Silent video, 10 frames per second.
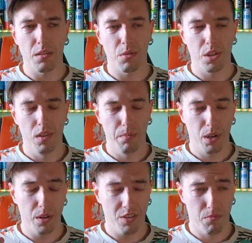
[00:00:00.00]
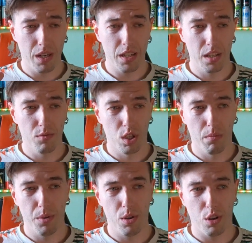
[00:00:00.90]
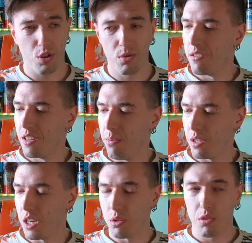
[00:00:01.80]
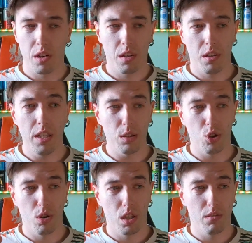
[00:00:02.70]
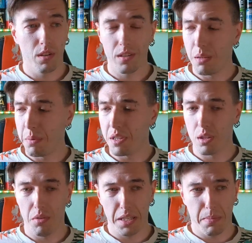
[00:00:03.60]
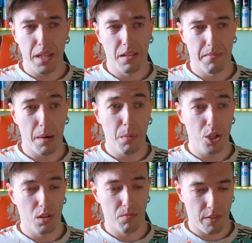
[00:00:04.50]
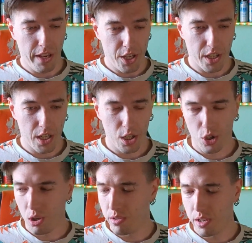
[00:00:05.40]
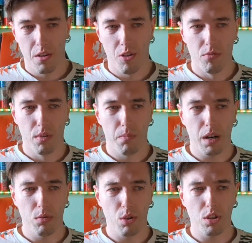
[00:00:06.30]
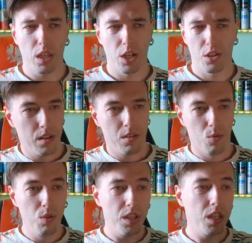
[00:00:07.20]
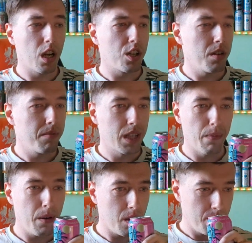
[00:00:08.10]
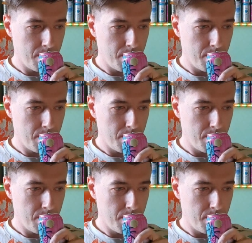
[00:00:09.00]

То есть вы приходите в магазин, в ту же пятерочку, на полке которой нет еще этого напитка, но есть банан, обычный. В ящике лежит желтый, он будет пахнуть точно так же. У тигра же запах.